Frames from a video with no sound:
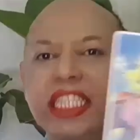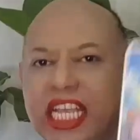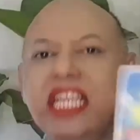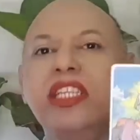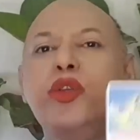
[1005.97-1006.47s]

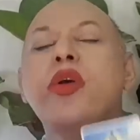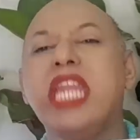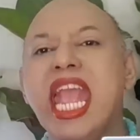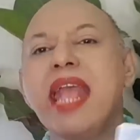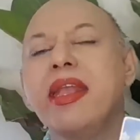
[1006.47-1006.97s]
ซึ่งช่วง
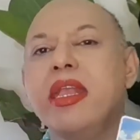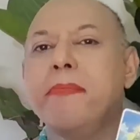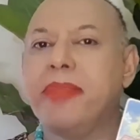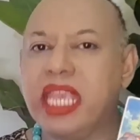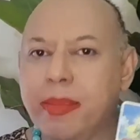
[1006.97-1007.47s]
นี้
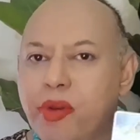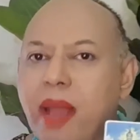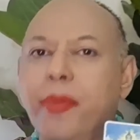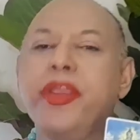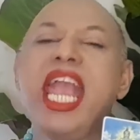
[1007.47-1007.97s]
มีผู้หลั
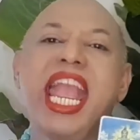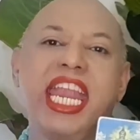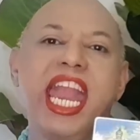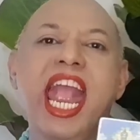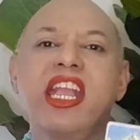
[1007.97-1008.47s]
กผู้ใหญ่
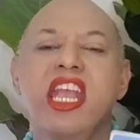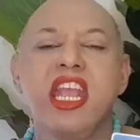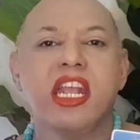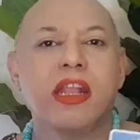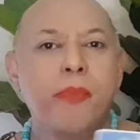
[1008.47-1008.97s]
นะ
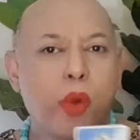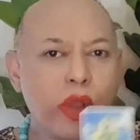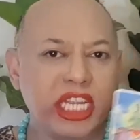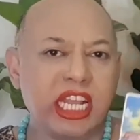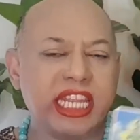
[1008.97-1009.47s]
บุคค
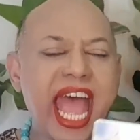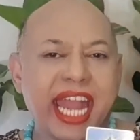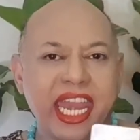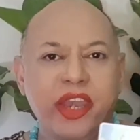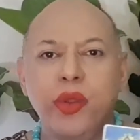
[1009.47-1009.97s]
ลต่า
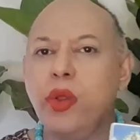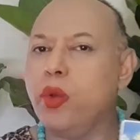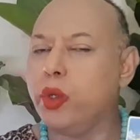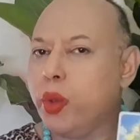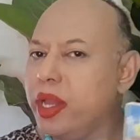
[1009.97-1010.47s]
งๆเนี่ย
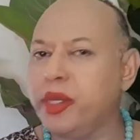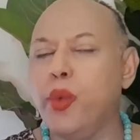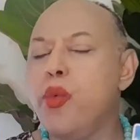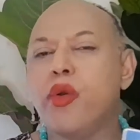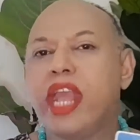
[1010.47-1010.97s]
ทั่วทุ
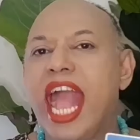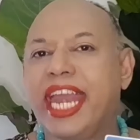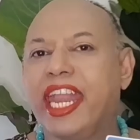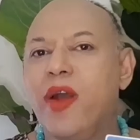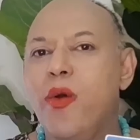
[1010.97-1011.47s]
กวงการ
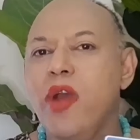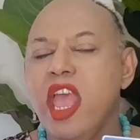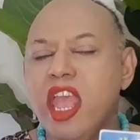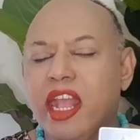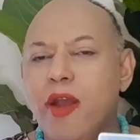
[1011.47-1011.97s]
เขา
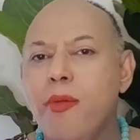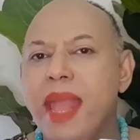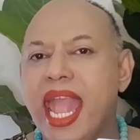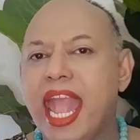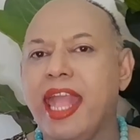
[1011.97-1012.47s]
เข้า
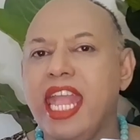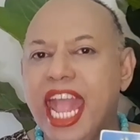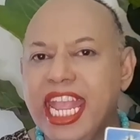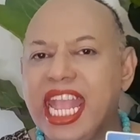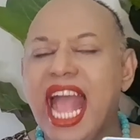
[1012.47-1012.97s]
มา
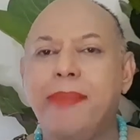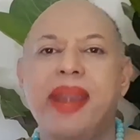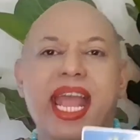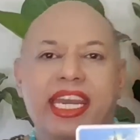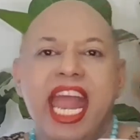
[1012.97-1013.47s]
ให้การผ
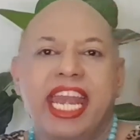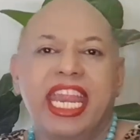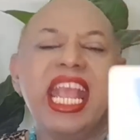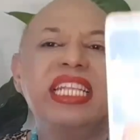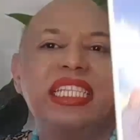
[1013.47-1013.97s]
ลักดัน
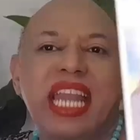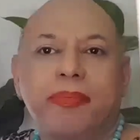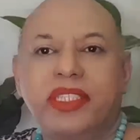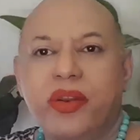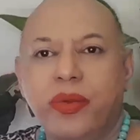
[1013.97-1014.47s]
ให้การสนั
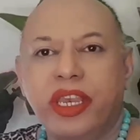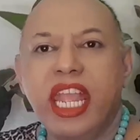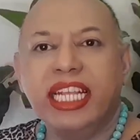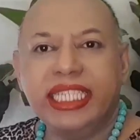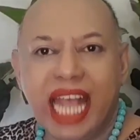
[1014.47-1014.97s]
บสนุน
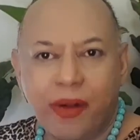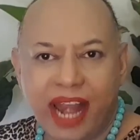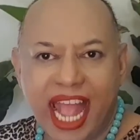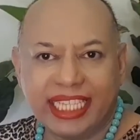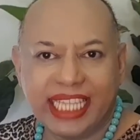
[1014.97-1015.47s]
ชาว
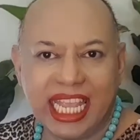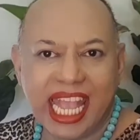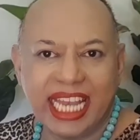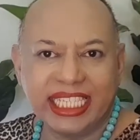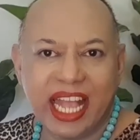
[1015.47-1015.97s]
ราศี
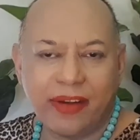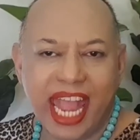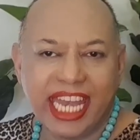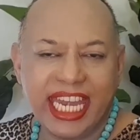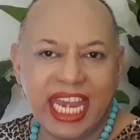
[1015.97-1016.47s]
กันชาว
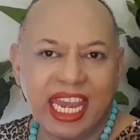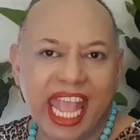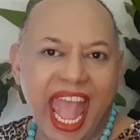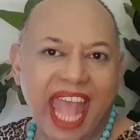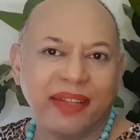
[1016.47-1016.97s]
ธาตุดิน
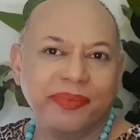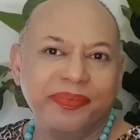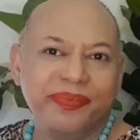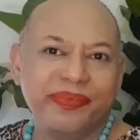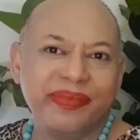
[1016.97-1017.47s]
ค่ะ
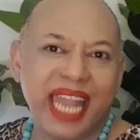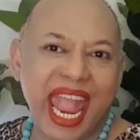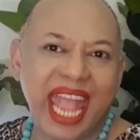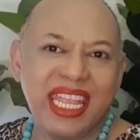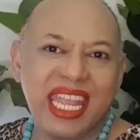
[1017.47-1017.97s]

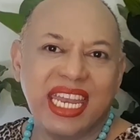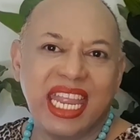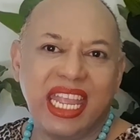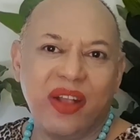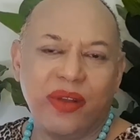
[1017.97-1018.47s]
นะ
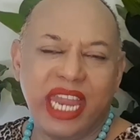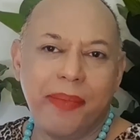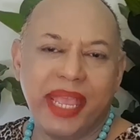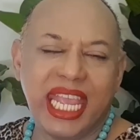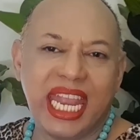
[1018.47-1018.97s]
นี่องค์เท
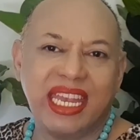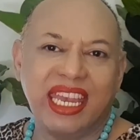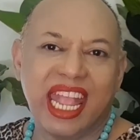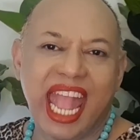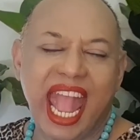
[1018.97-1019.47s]
พพระอินทร์
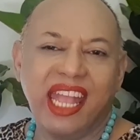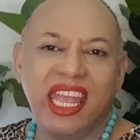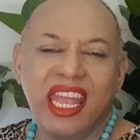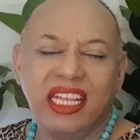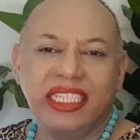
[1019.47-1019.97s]
นะคะ
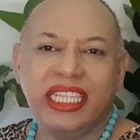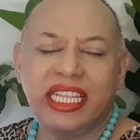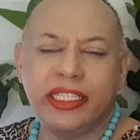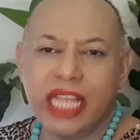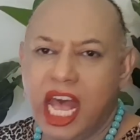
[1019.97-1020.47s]

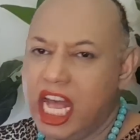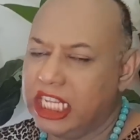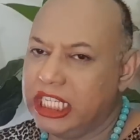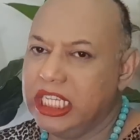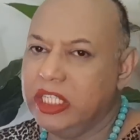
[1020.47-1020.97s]

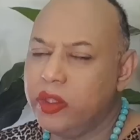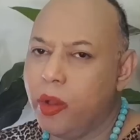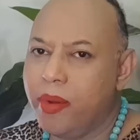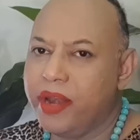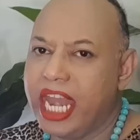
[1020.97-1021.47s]
จึส่
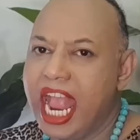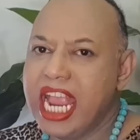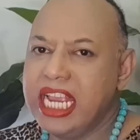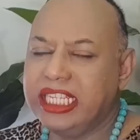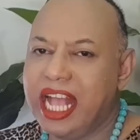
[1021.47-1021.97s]
งผลให้
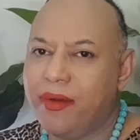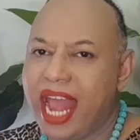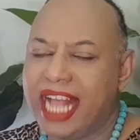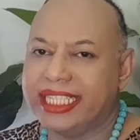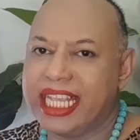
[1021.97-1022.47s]
ชาว
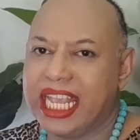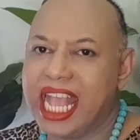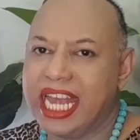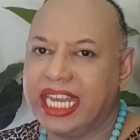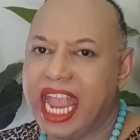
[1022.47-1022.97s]
ราศี
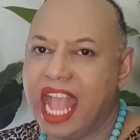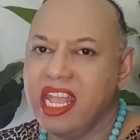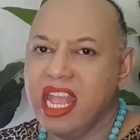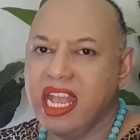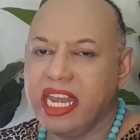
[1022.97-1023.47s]
กันเนี่ย
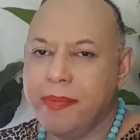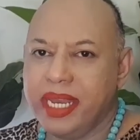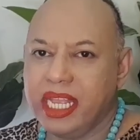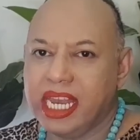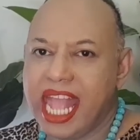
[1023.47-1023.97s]
ดำ
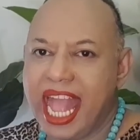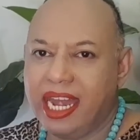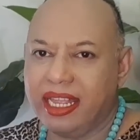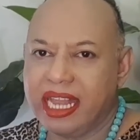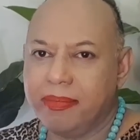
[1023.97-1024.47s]
เนินการ
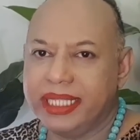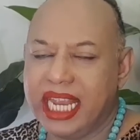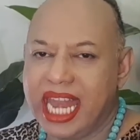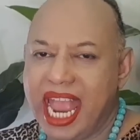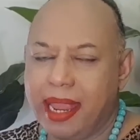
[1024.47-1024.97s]
หรือทำ
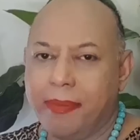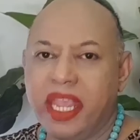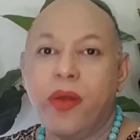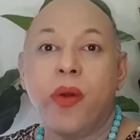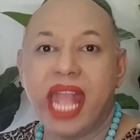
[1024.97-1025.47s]
สิ่งใด
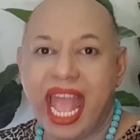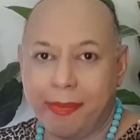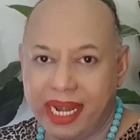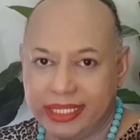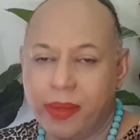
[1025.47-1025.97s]
มีโอกาส
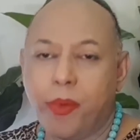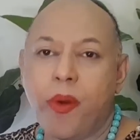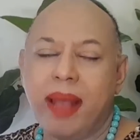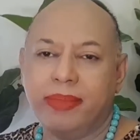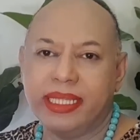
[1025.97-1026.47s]
ประสบ
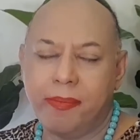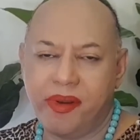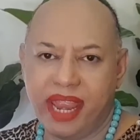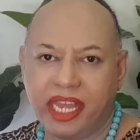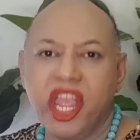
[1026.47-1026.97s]
ความสำ
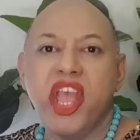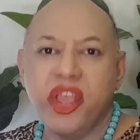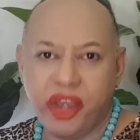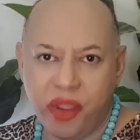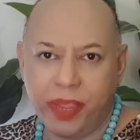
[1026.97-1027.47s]
เร็จ
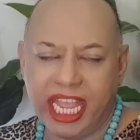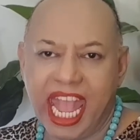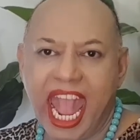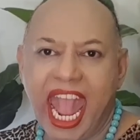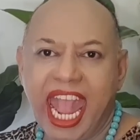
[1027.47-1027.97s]
โดย
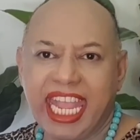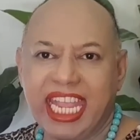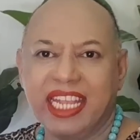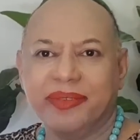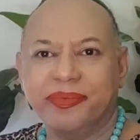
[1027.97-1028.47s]
ง่าย
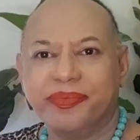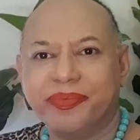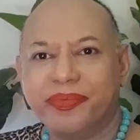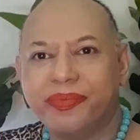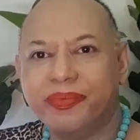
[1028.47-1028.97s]

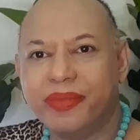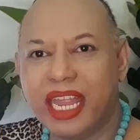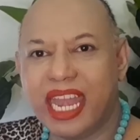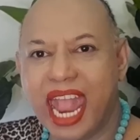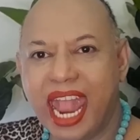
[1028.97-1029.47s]

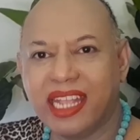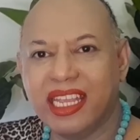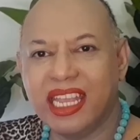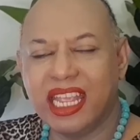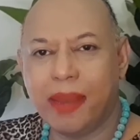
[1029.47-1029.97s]

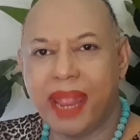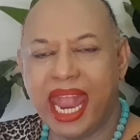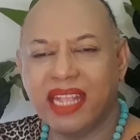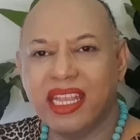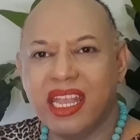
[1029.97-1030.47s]
นะ